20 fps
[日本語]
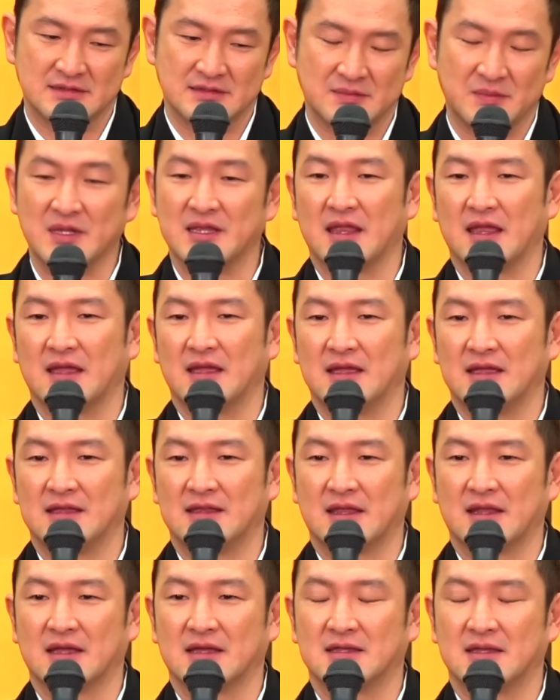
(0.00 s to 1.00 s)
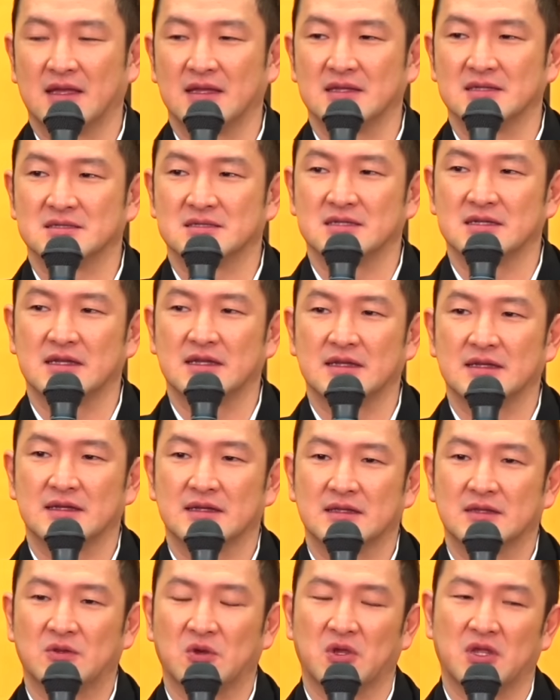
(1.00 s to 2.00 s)
見ていただきたいですし
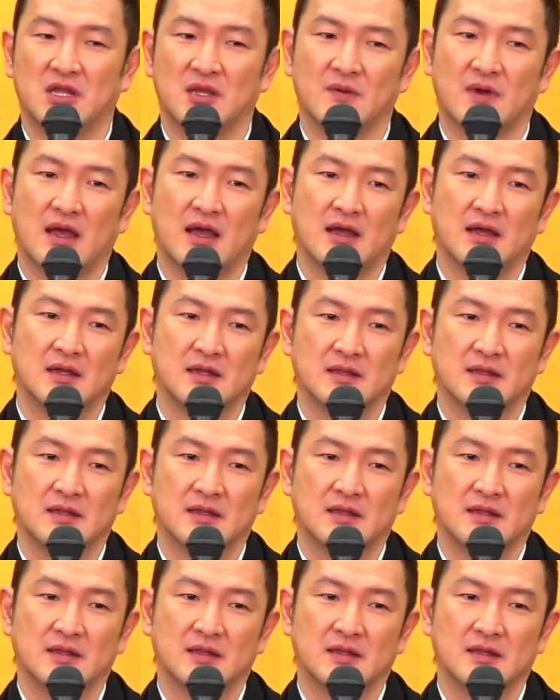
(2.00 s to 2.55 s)
時には